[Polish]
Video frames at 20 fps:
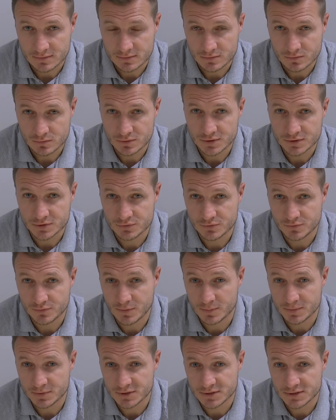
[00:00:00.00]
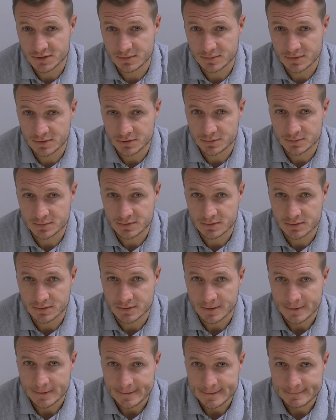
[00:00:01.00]
uderzył w poprzeczkę,
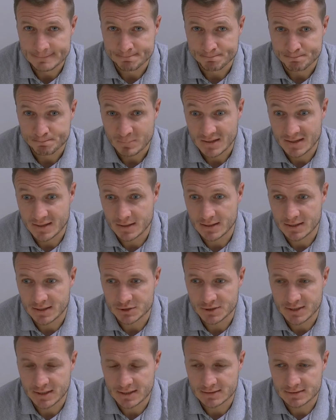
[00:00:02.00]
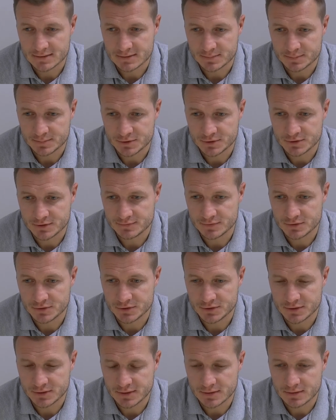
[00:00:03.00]
mieliśmy kilka szans,
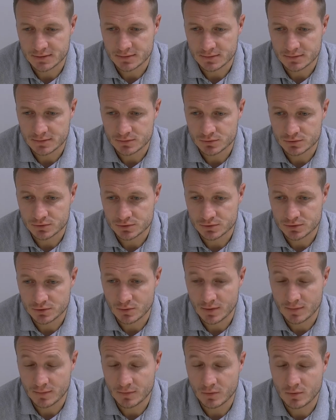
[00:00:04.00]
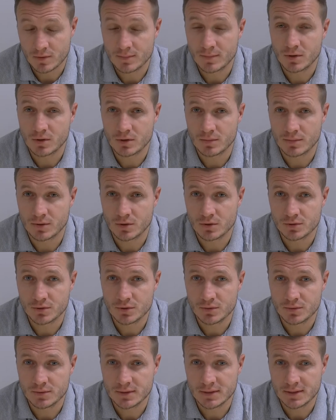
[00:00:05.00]
przeciwnik się już głęboko
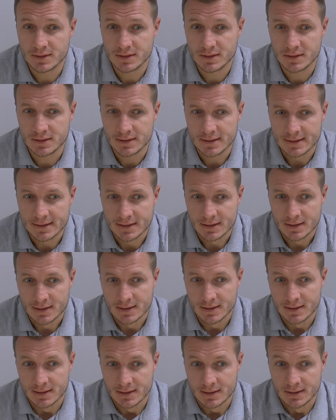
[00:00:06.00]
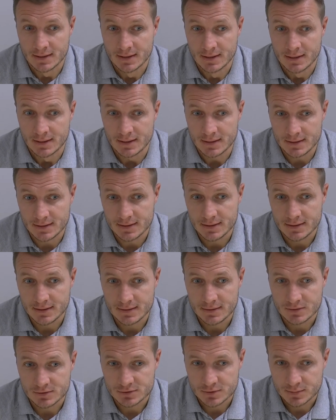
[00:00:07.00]
bronił i
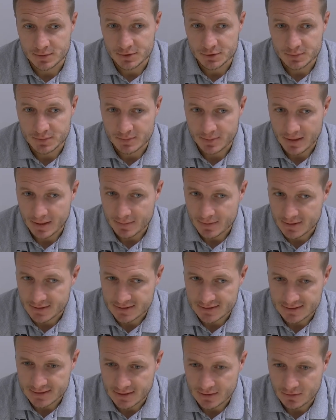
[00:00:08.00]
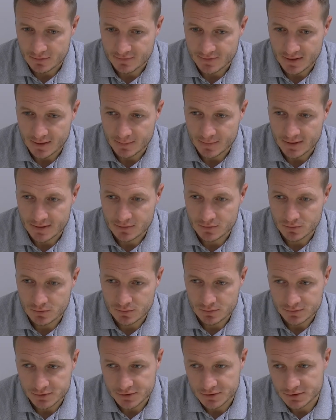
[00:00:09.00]
Yy, no, zdobyliśmy bramkę z tego
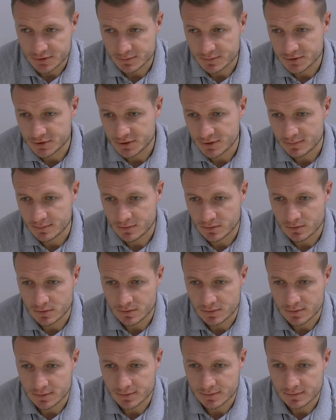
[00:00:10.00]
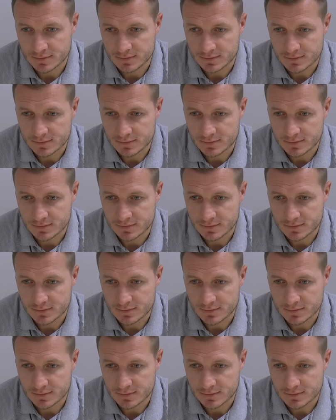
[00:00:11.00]
fragmentu. Cieszymy się, bo yy,